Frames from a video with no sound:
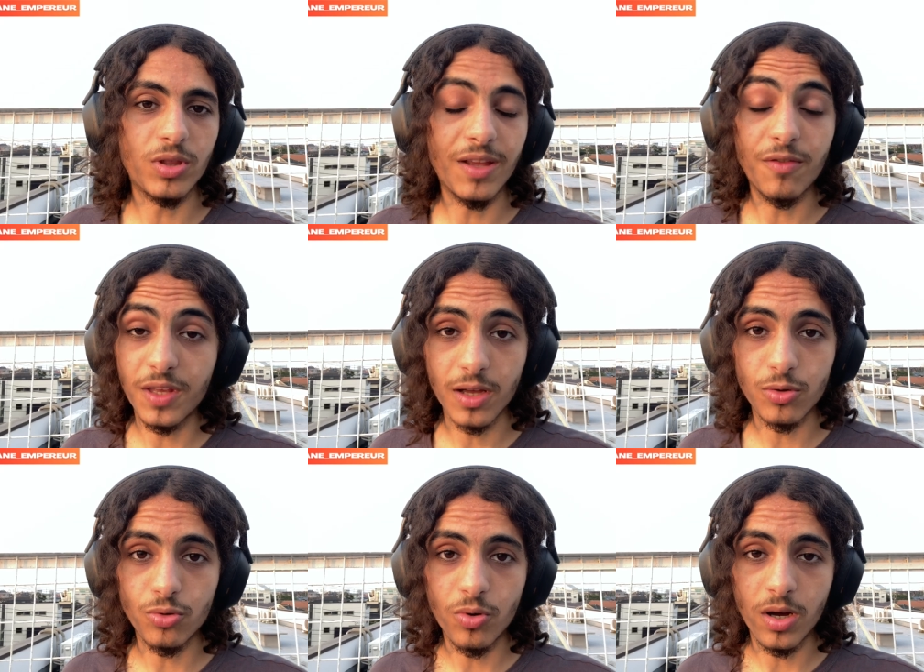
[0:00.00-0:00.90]
tu es fier
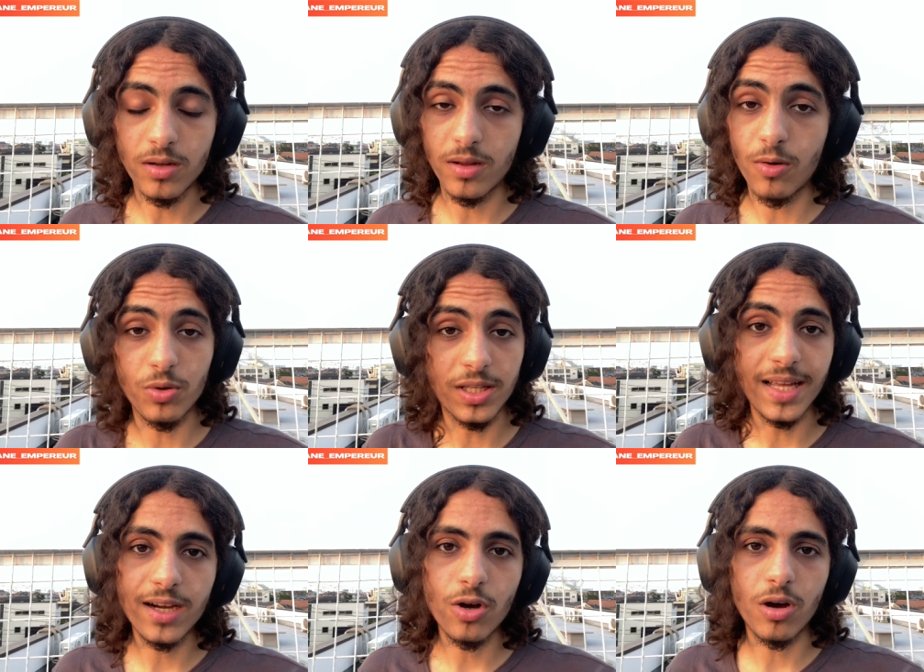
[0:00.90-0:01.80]
de toi. On est
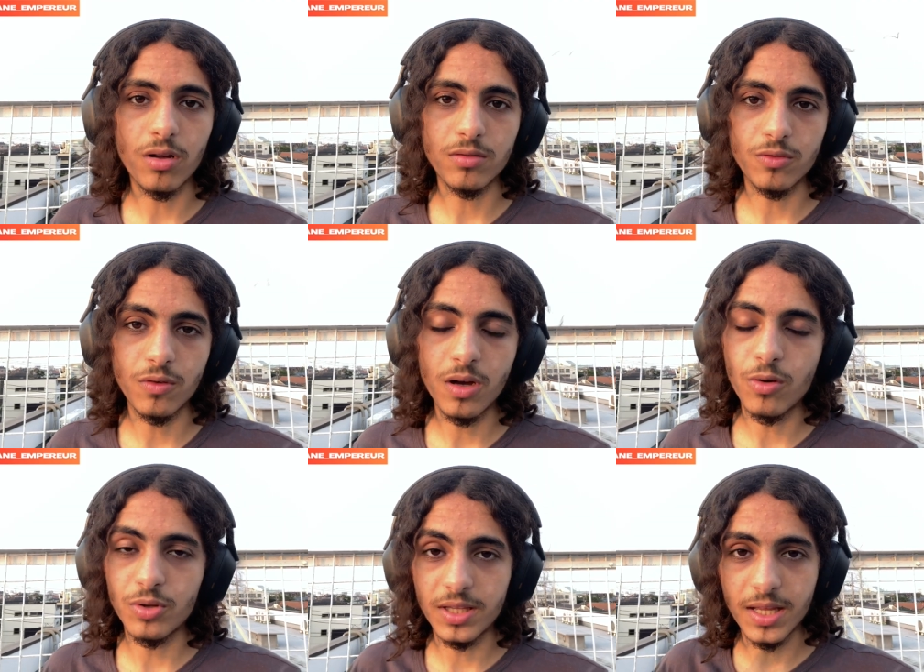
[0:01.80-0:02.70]
d'accord tu vois.
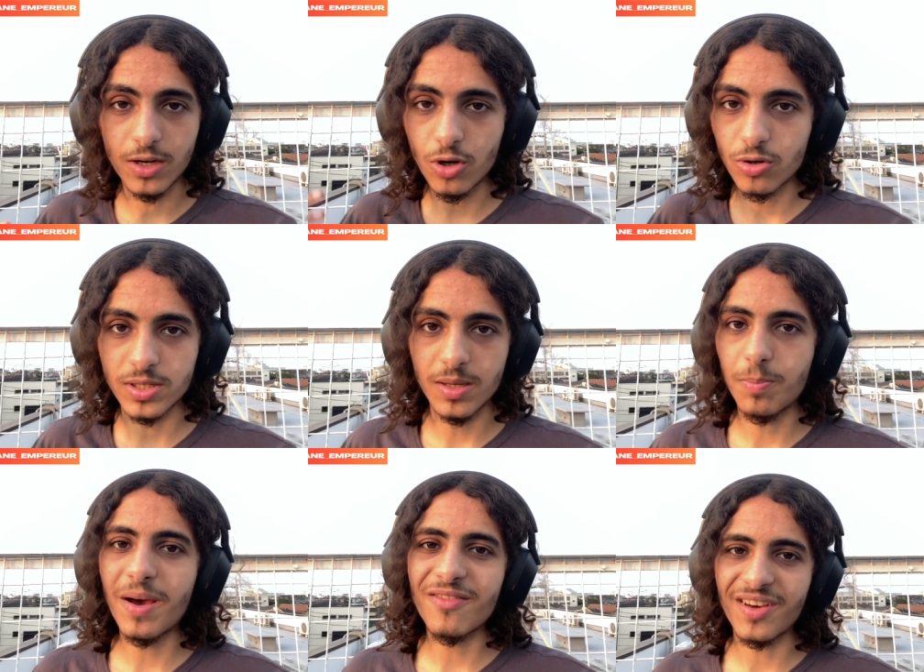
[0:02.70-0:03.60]
On est d'accord que c'est
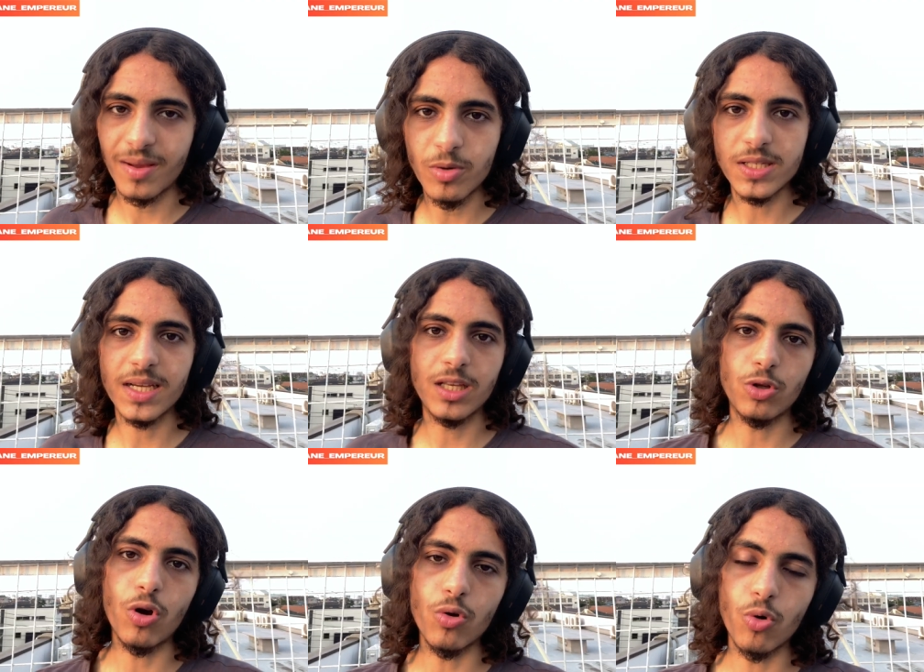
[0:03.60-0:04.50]
pas vraiment ça qui te
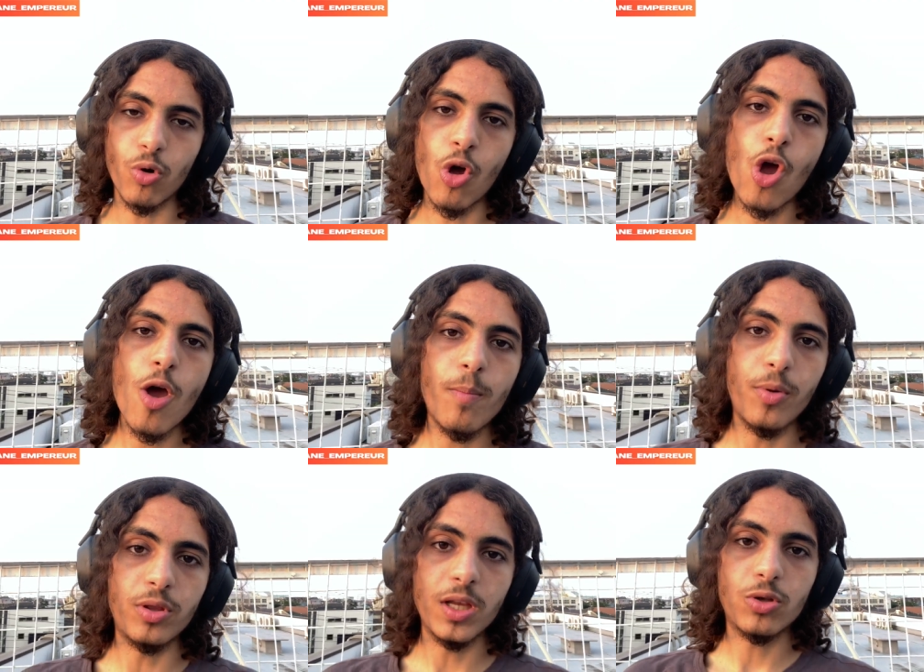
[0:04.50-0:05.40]
rend heureux.
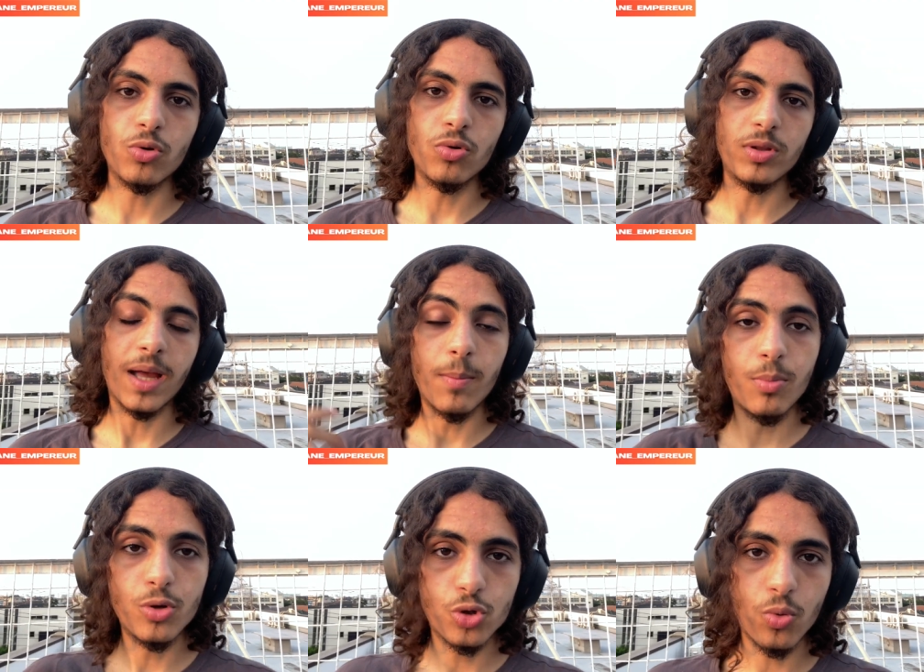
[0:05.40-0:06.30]
Peut-être que tu as
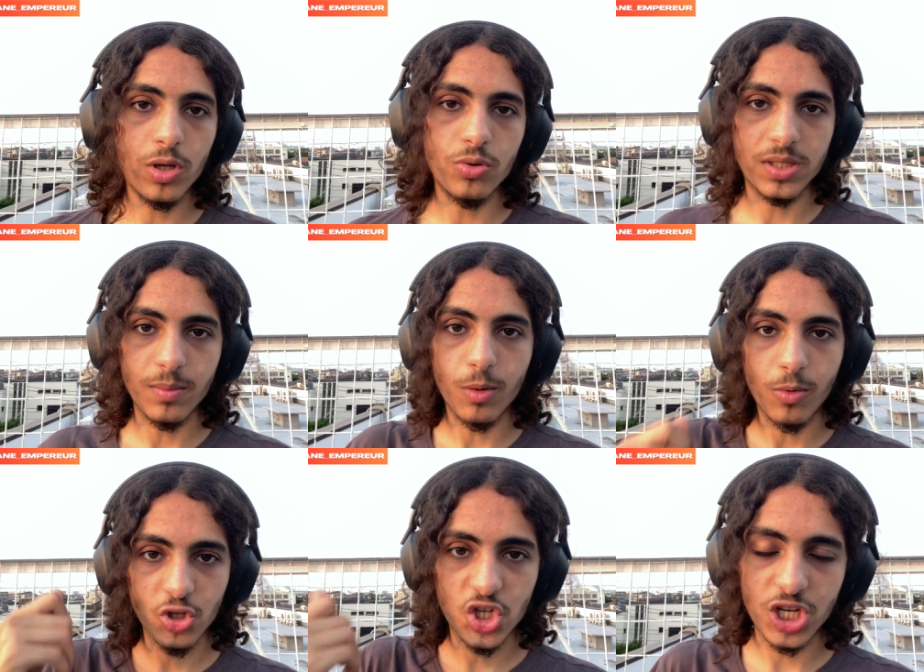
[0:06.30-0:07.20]
besoin de ces
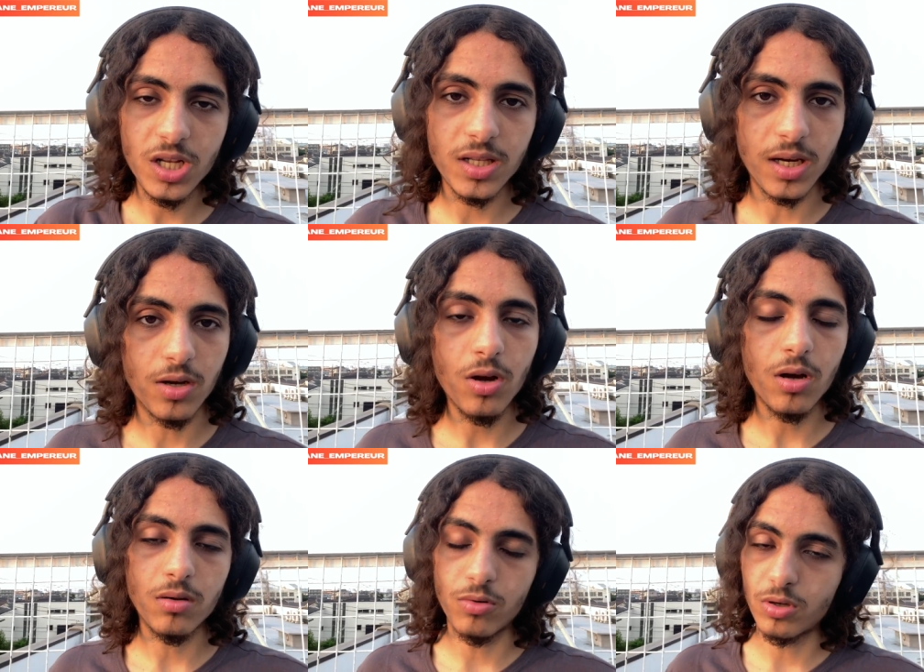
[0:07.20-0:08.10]
moments de chill,
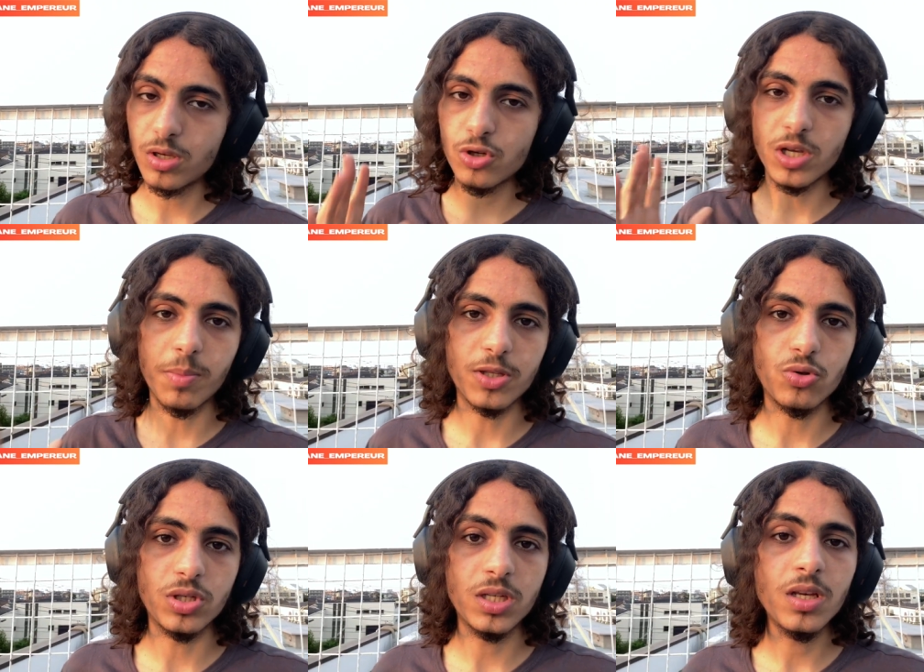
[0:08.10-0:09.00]
d'accord Ok, il n'y a pas de
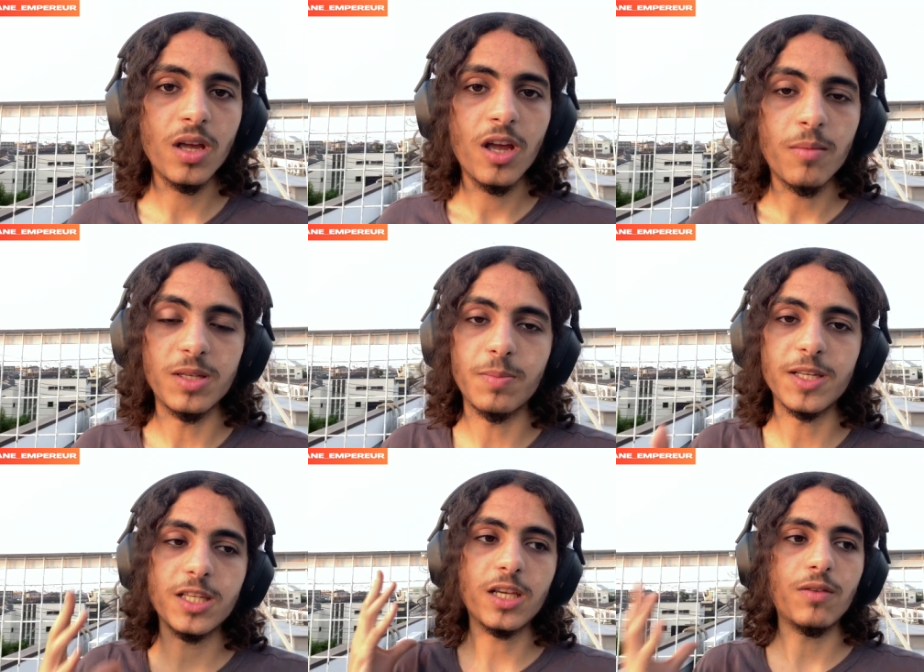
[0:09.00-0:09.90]
souci, mais c'est pas
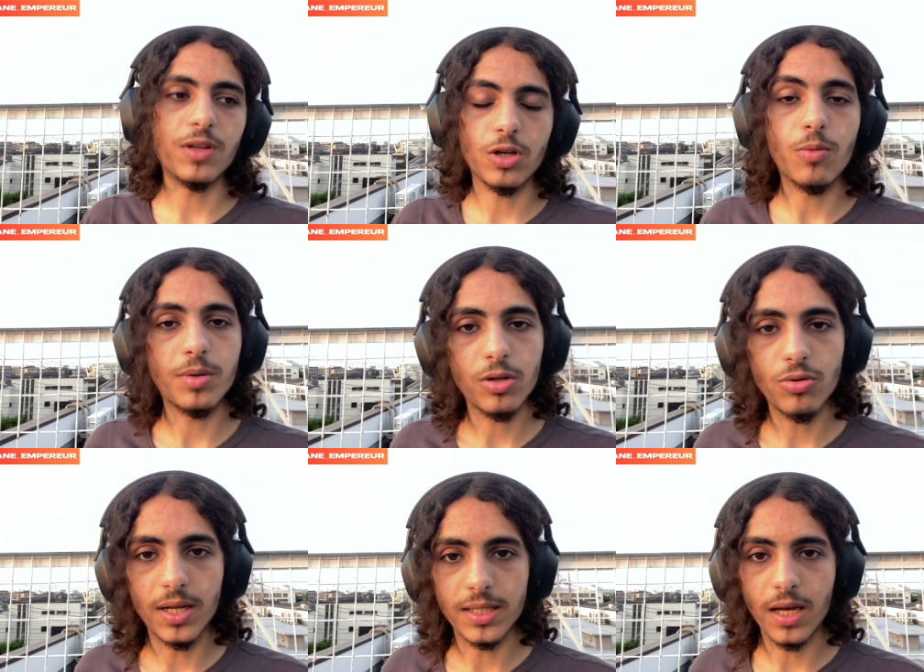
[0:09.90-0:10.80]
ça qui va te remplir de
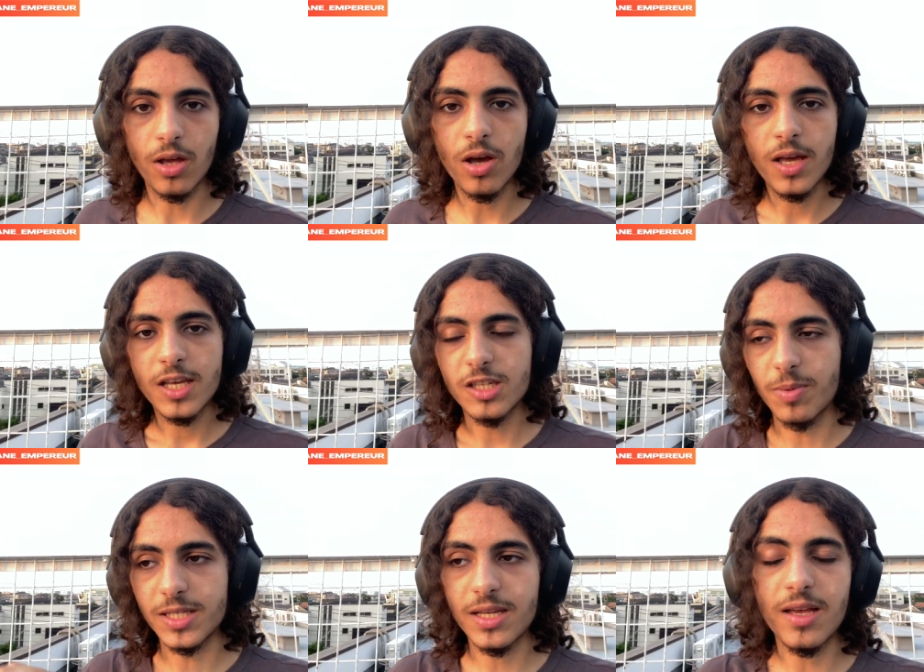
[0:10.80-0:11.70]
l'intérieur, c'est
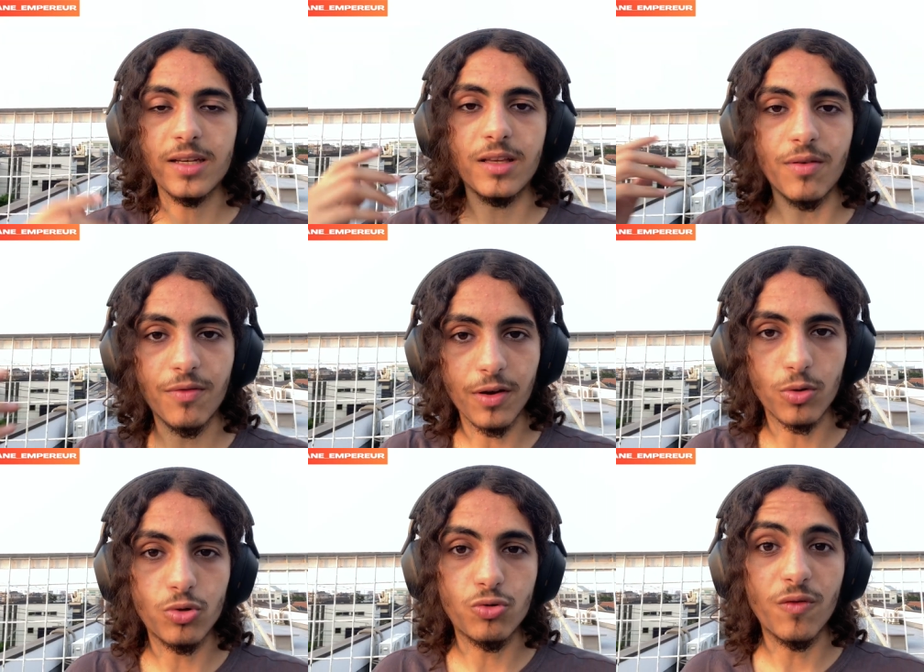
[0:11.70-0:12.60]
pas ça qui va faire
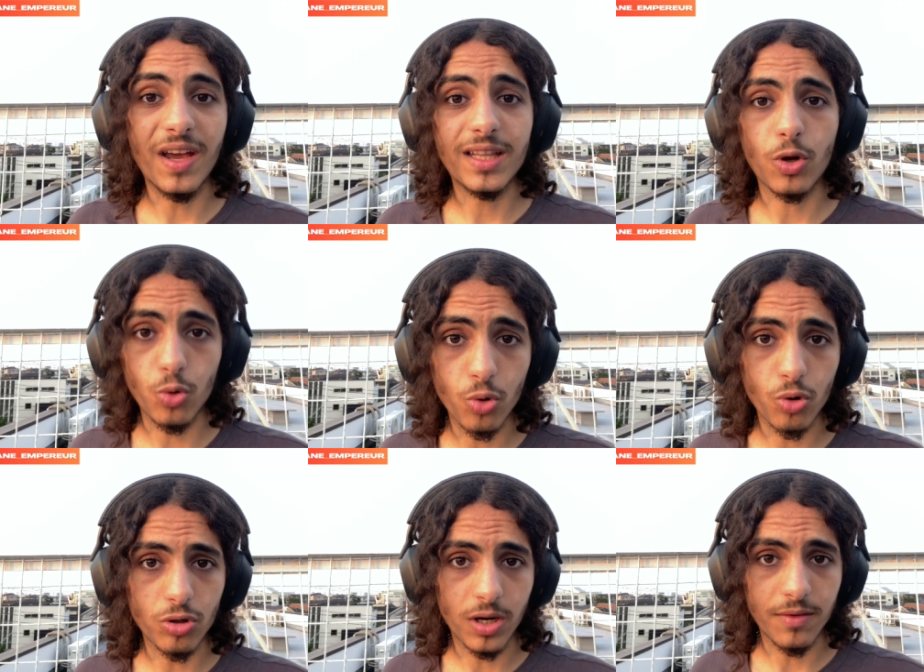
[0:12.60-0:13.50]
que tu vas être
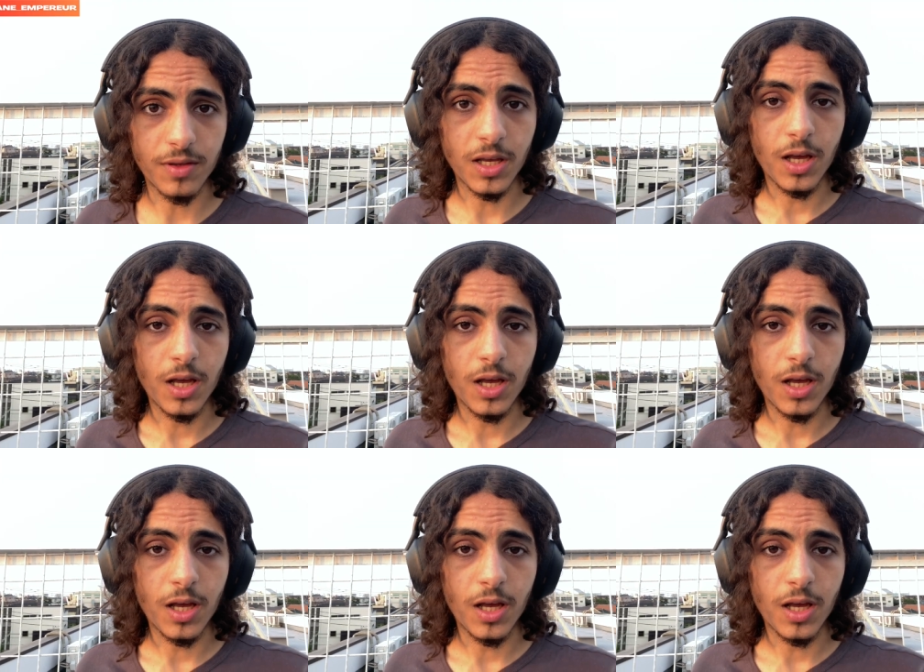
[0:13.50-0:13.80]
heureux dans la vie.